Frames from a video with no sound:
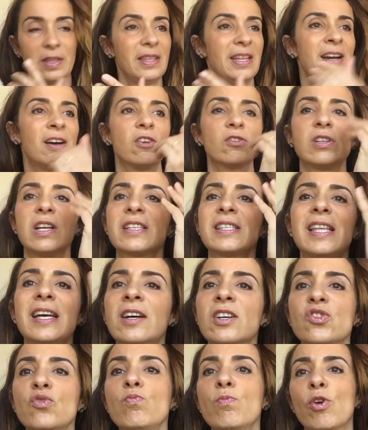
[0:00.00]
Dejaos las
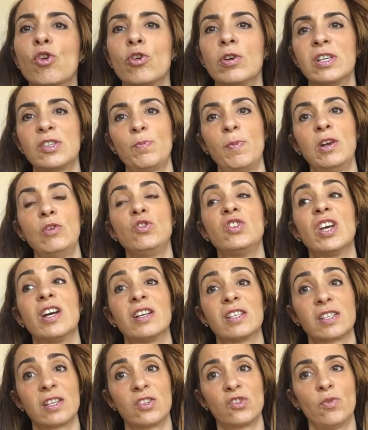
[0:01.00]
cejas un poco
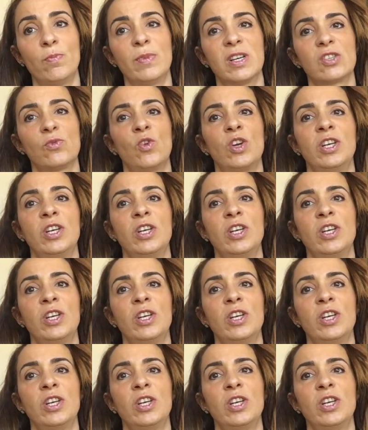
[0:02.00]
despeluchadas, que son más